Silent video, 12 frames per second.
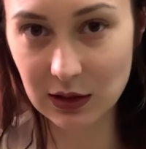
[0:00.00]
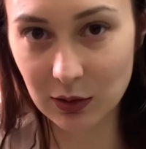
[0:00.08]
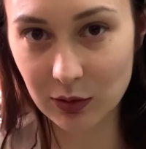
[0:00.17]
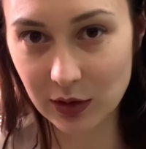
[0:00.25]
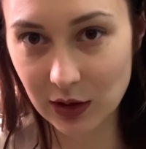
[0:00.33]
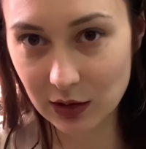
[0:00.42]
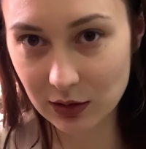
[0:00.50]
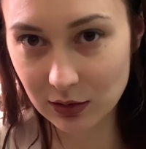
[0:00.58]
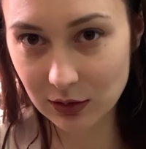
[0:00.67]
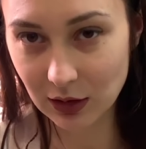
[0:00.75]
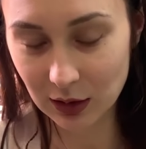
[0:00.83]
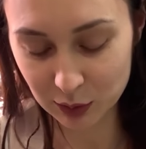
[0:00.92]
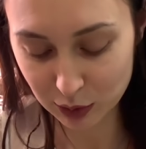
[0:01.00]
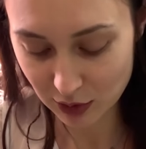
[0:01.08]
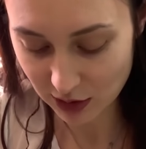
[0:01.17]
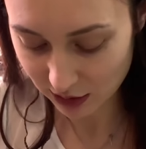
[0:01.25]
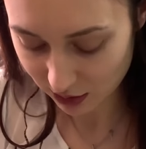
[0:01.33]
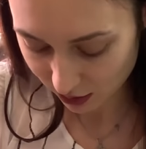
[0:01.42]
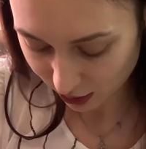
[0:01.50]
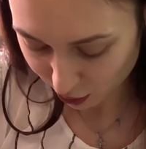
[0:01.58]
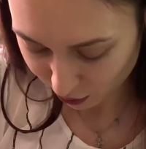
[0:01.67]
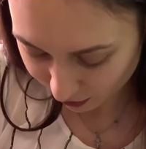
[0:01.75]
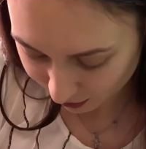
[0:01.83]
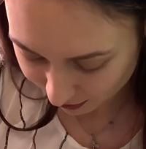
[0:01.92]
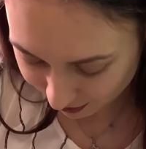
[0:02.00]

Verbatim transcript: такой нет. Как буду знать, расскажу.